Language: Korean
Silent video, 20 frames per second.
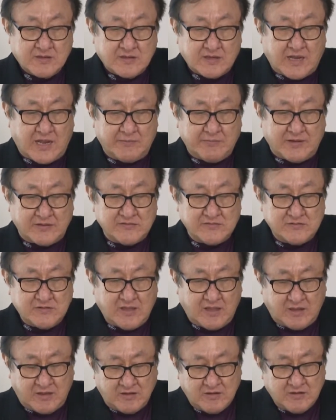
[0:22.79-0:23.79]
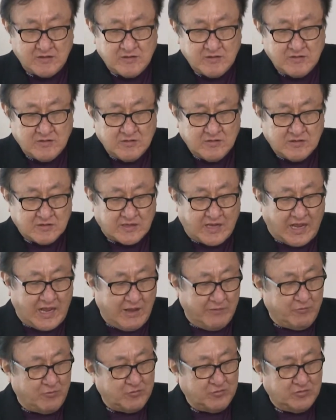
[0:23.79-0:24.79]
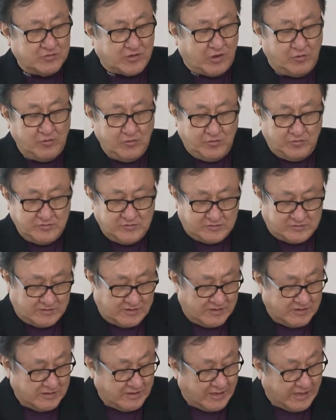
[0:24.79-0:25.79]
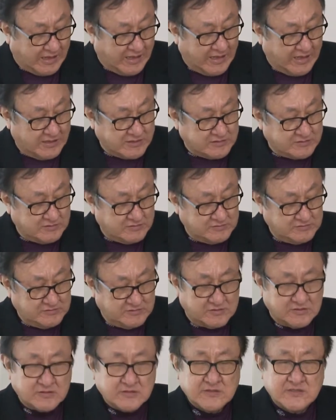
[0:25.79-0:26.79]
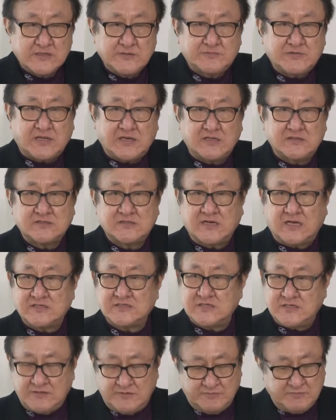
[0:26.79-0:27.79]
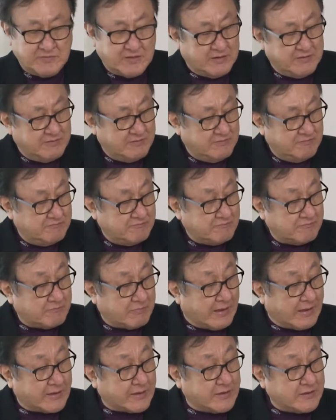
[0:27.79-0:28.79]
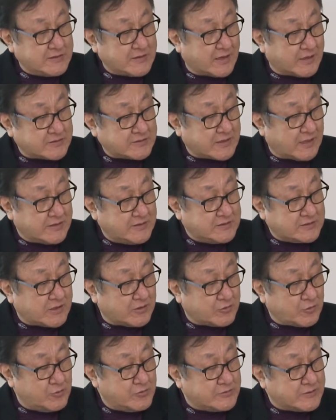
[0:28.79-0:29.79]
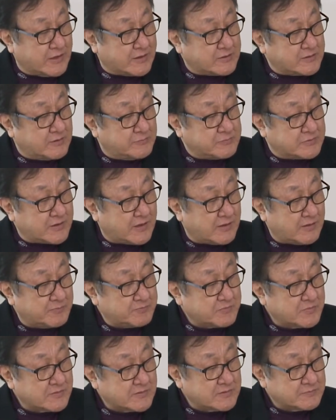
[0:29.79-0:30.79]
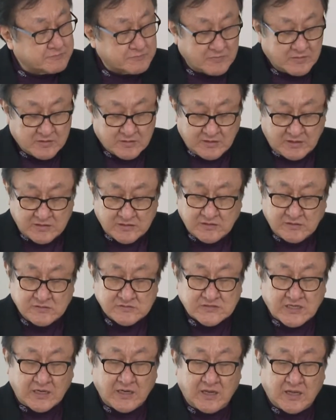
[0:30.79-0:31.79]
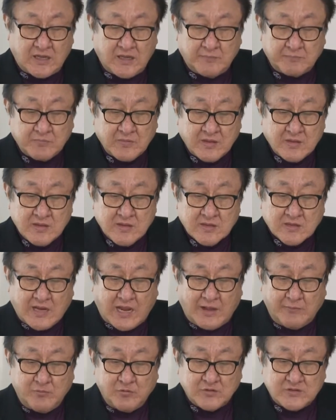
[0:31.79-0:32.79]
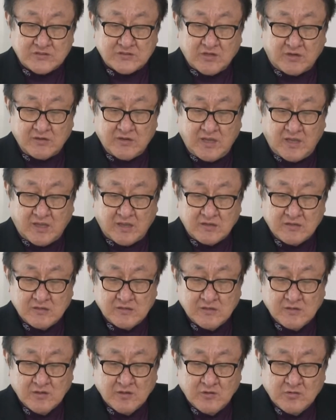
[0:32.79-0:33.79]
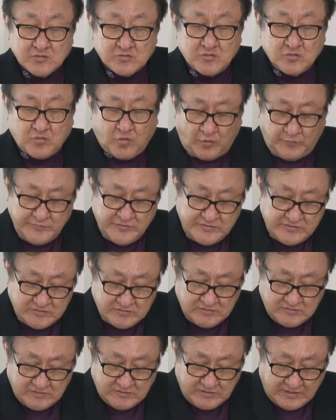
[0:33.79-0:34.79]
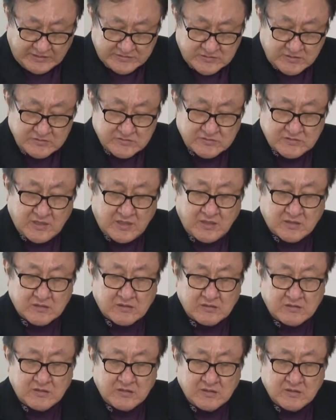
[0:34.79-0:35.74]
가봤는데 가보고 결론은 아 이거는 입찰에 들어가지 말아야 되겠다 이렇게 결론 내린 겁니다 그러니까 이건 제가 가보기 전에 좀 고민을 했었는데